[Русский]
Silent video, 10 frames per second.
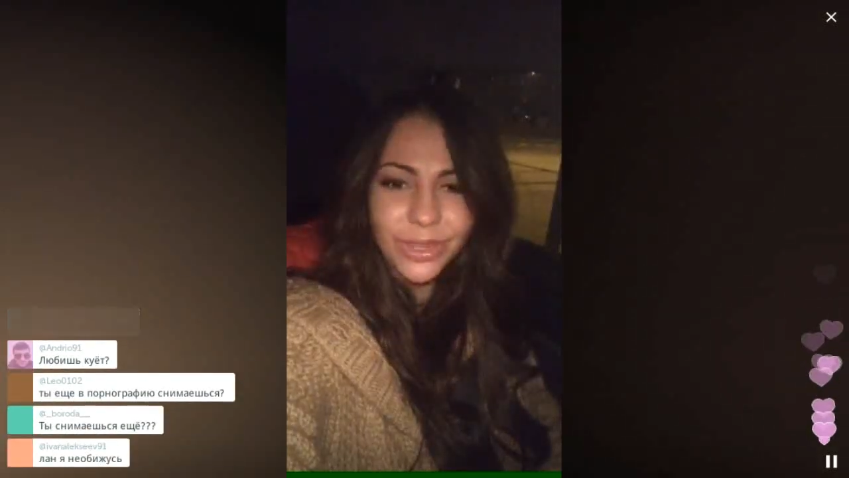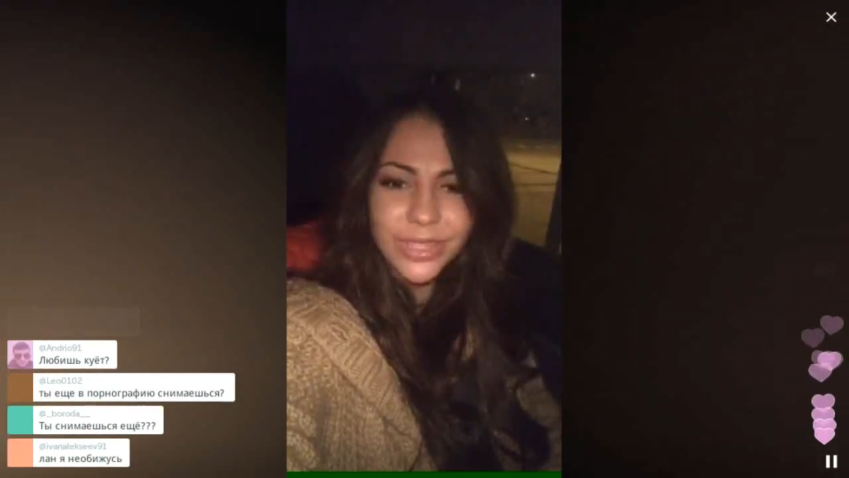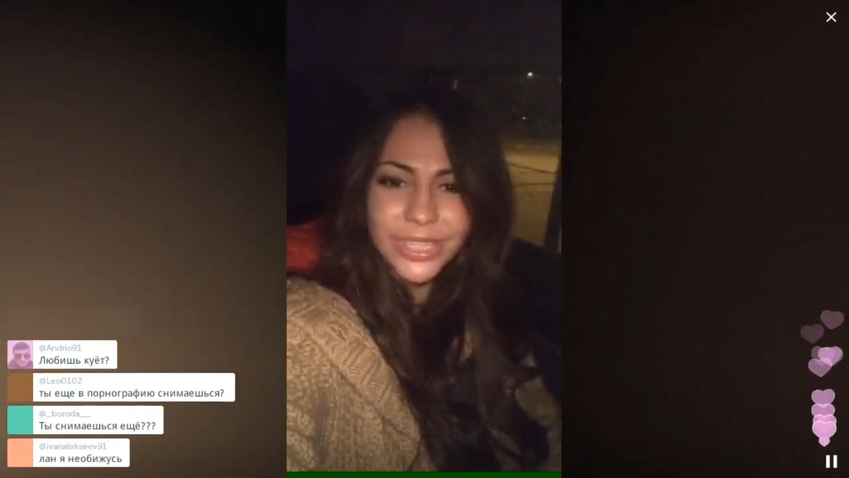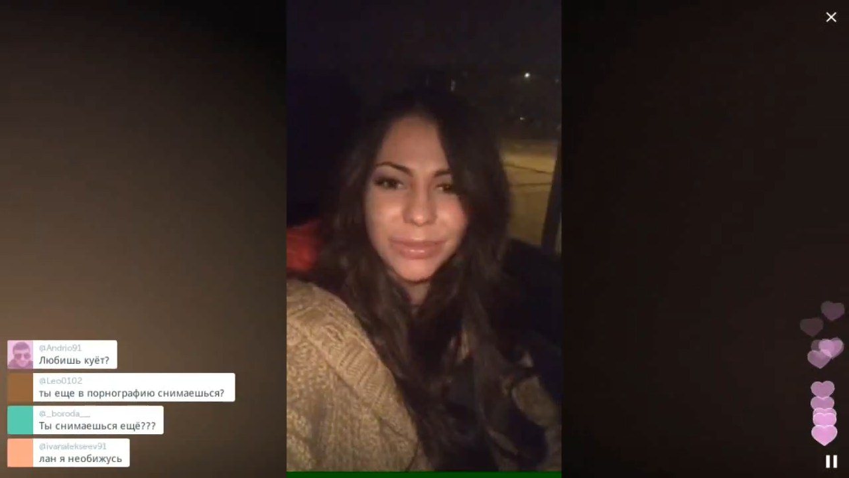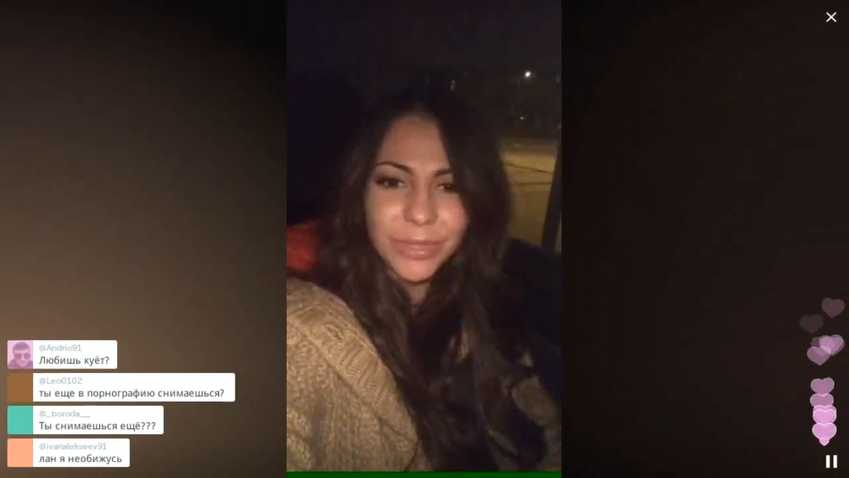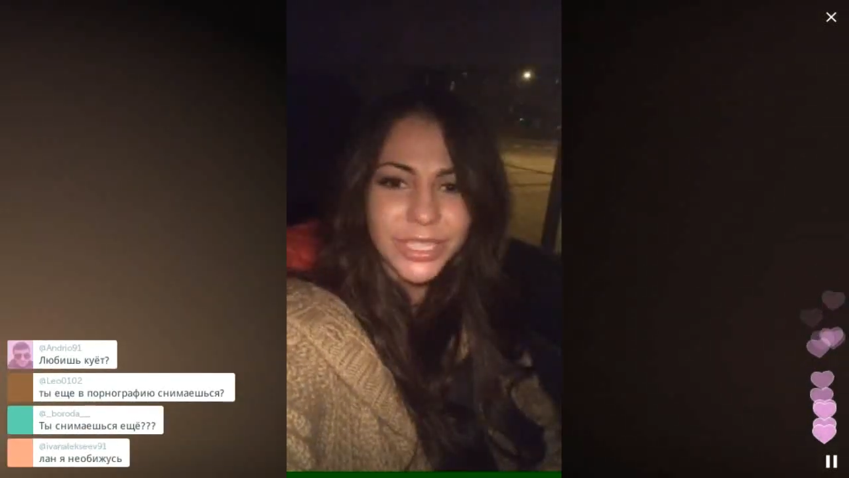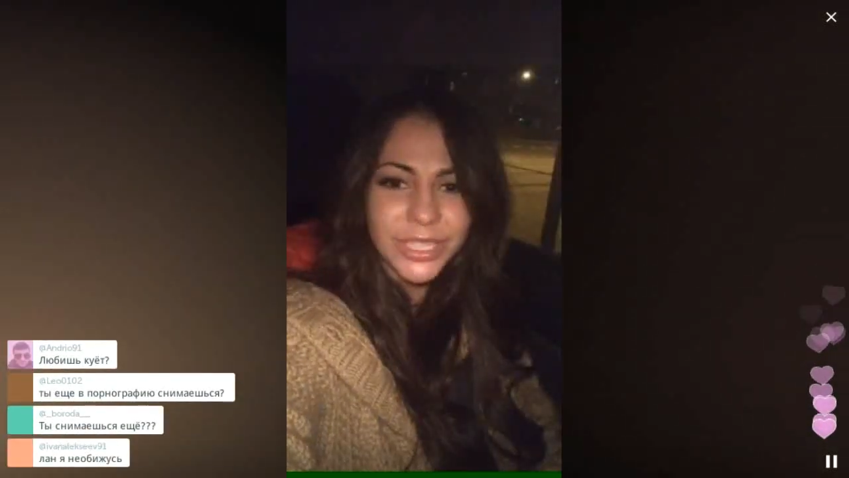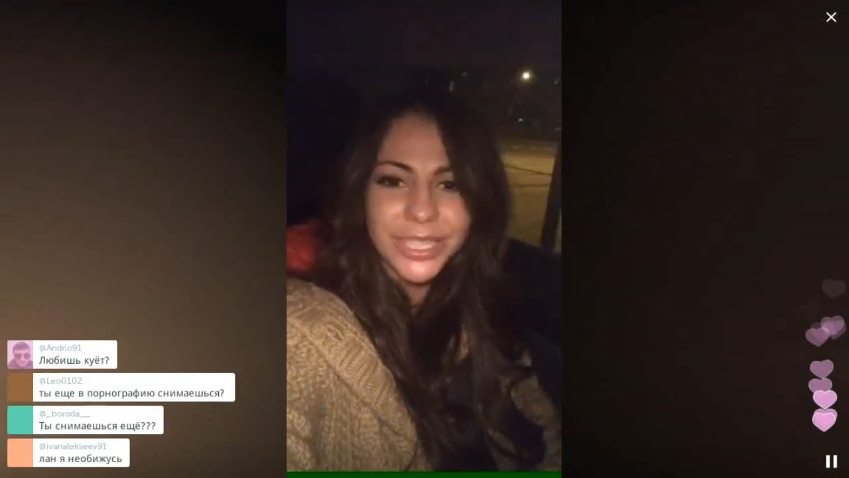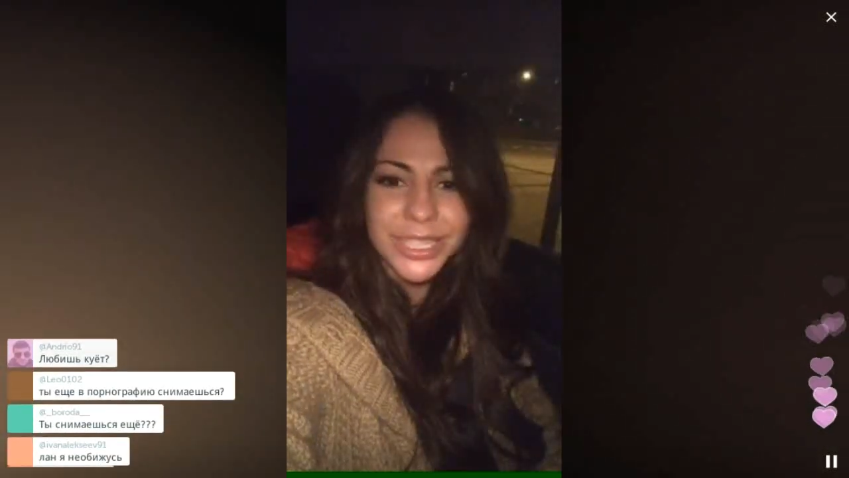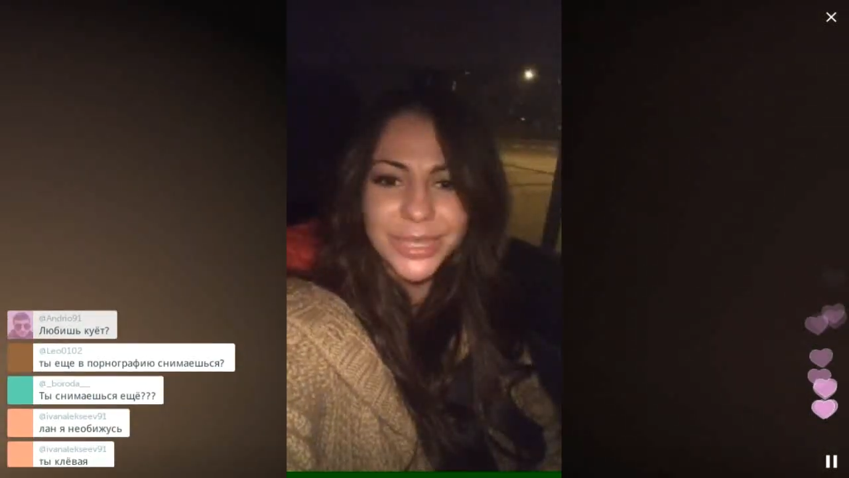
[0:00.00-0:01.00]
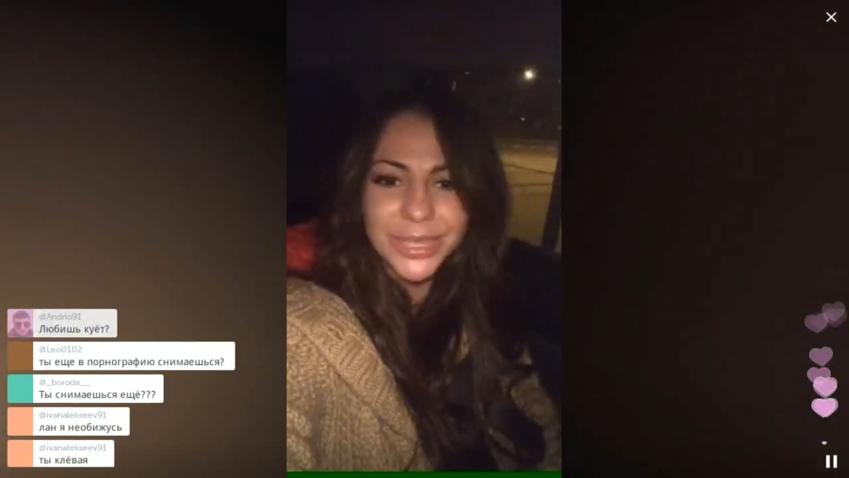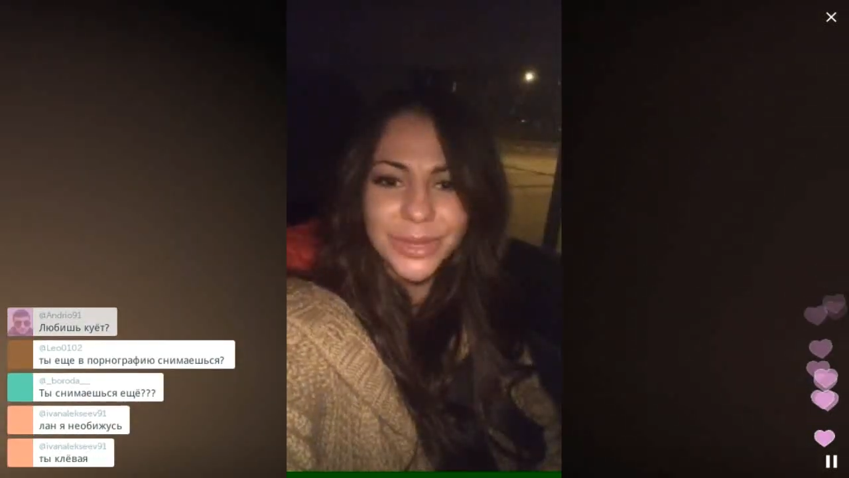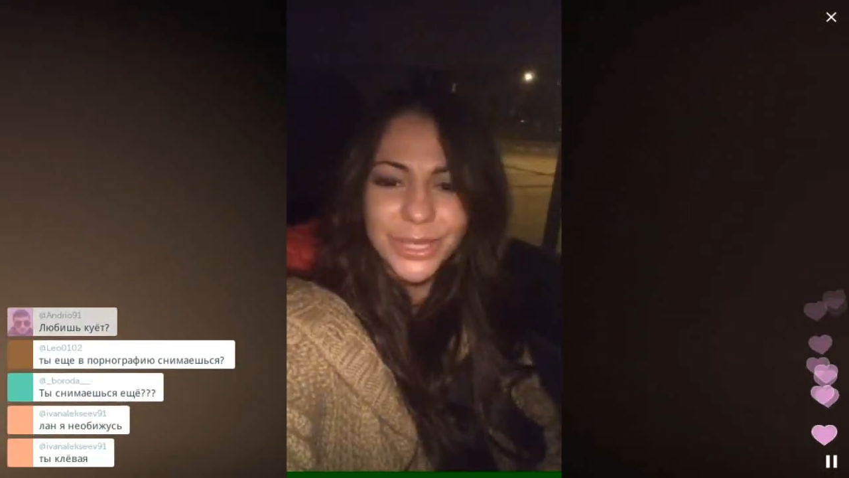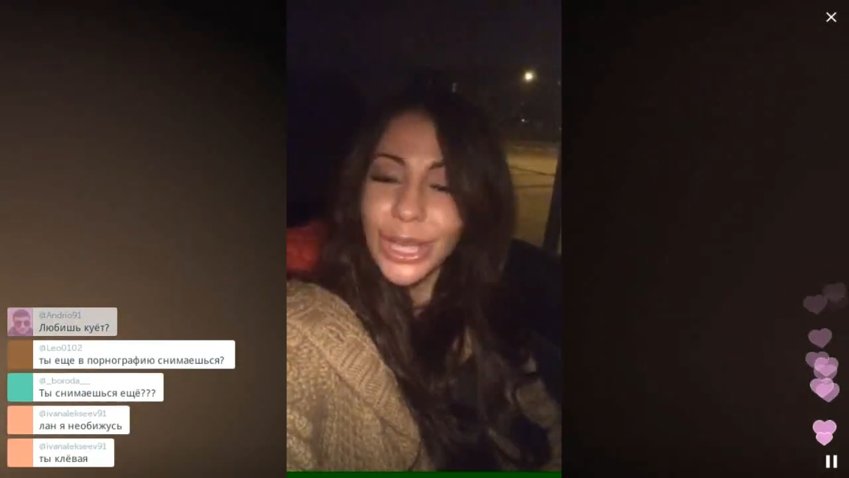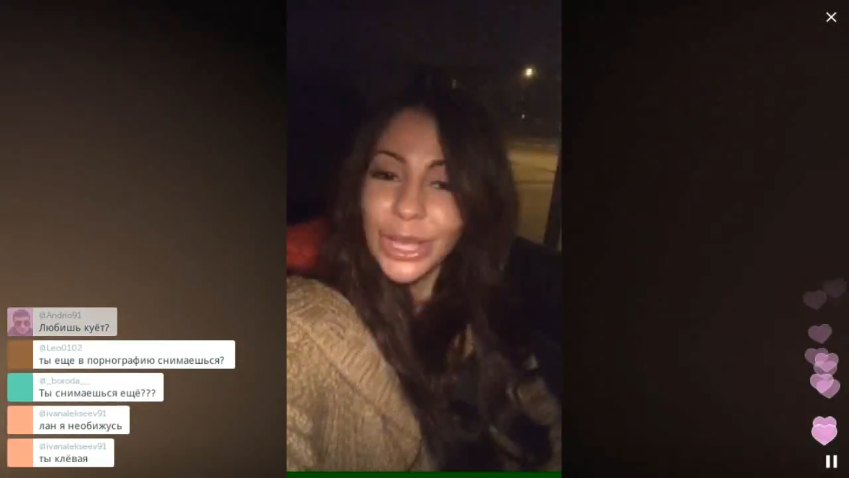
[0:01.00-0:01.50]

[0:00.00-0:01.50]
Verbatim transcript: Не снимаешься? Нет, не снимаюсь.